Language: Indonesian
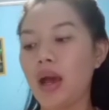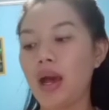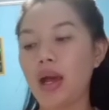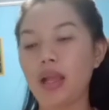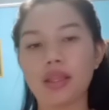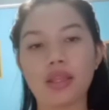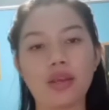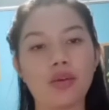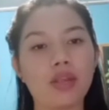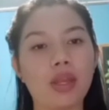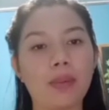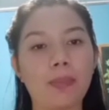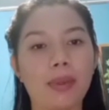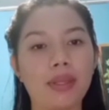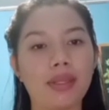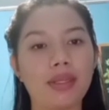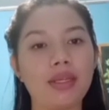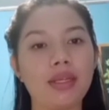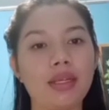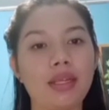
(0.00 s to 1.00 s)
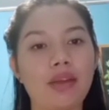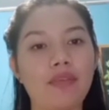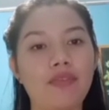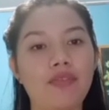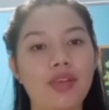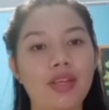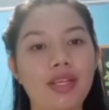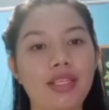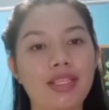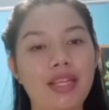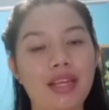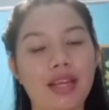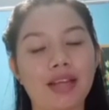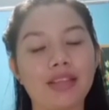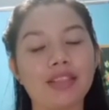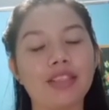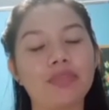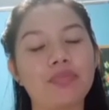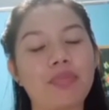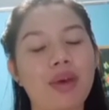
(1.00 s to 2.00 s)
atau dapat
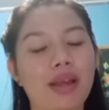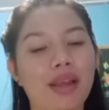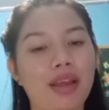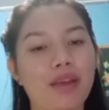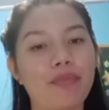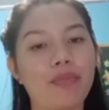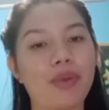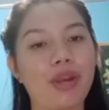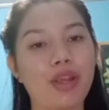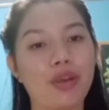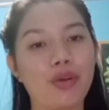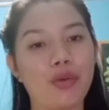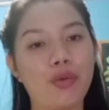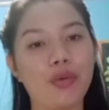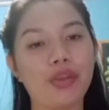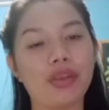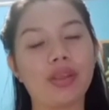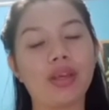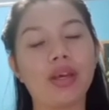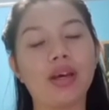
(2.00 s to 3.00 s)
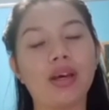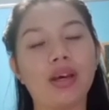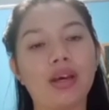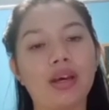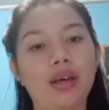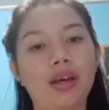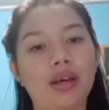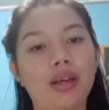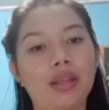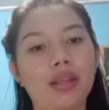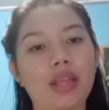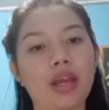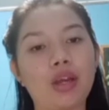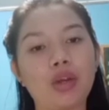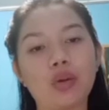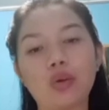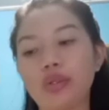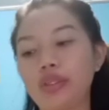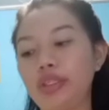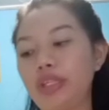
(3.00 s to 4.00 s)
didefinisikan sebagai berikut eh,
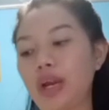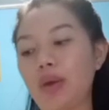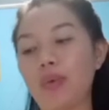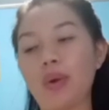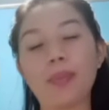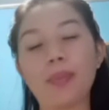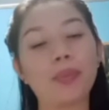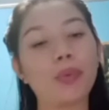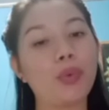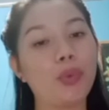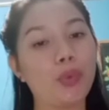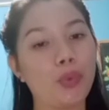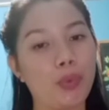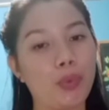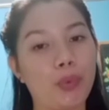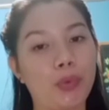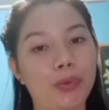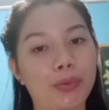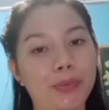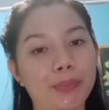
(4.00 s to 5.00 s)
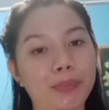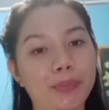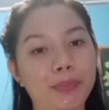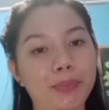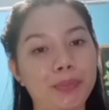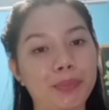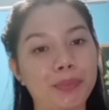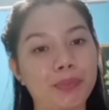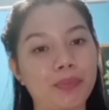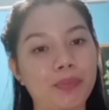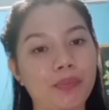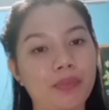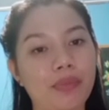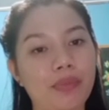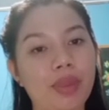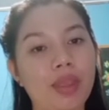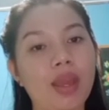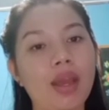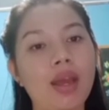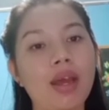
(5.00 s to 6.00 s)
tanggung jawab guru.
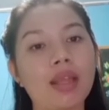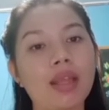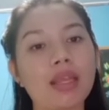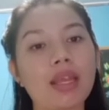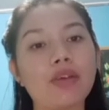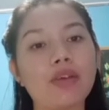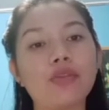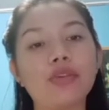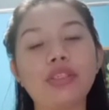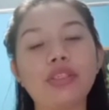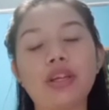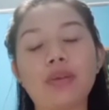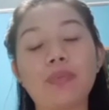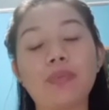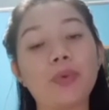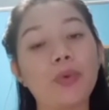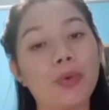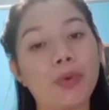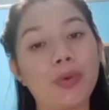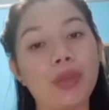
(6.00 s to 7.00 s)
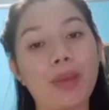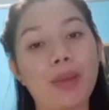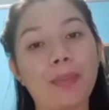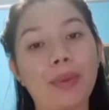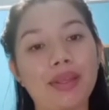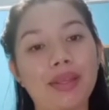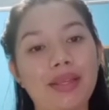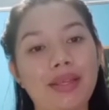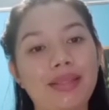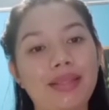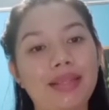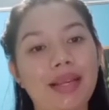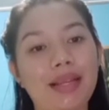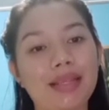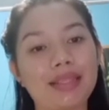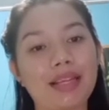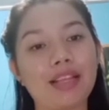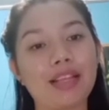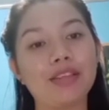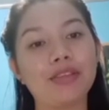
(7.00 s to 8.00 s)
Tanggung jawab guru dapat
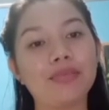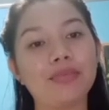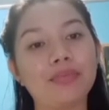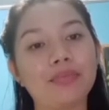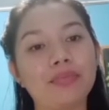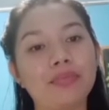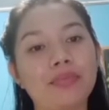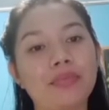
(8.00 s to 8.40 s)
dijelaskan